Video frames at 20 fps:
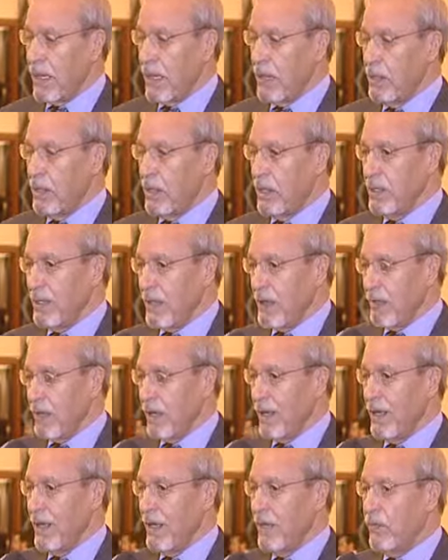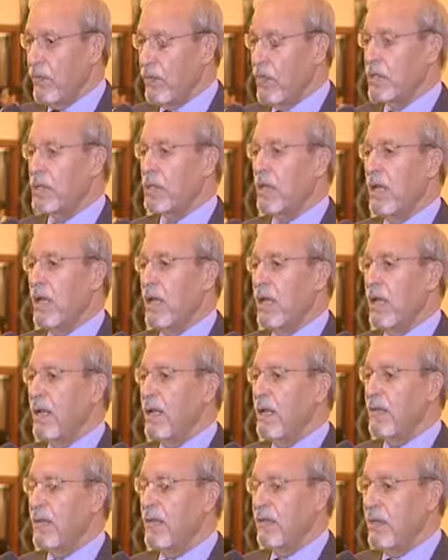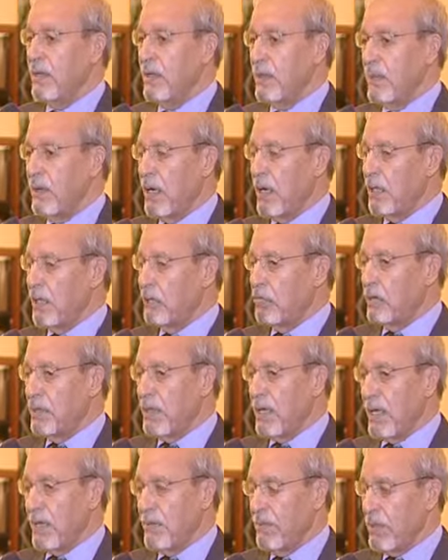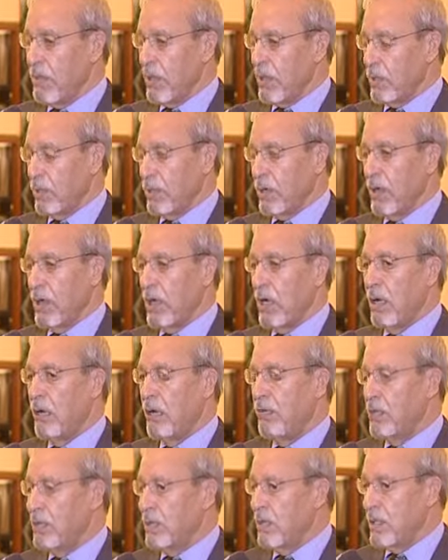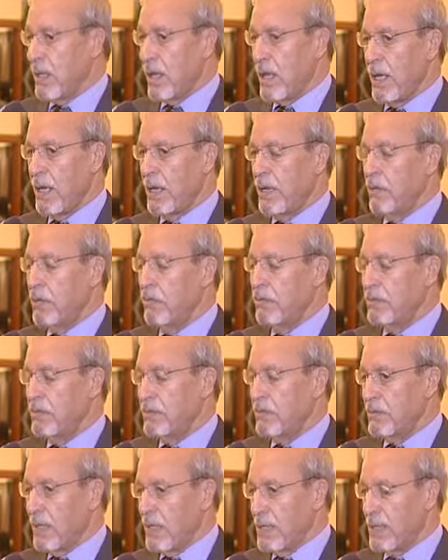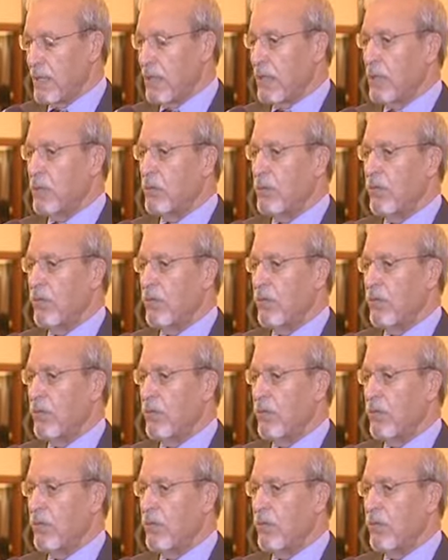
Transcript: لأنه عندها فعلا فرص الآن في بعض البلدان مثل تركيا وفي الجزائر وفي مصر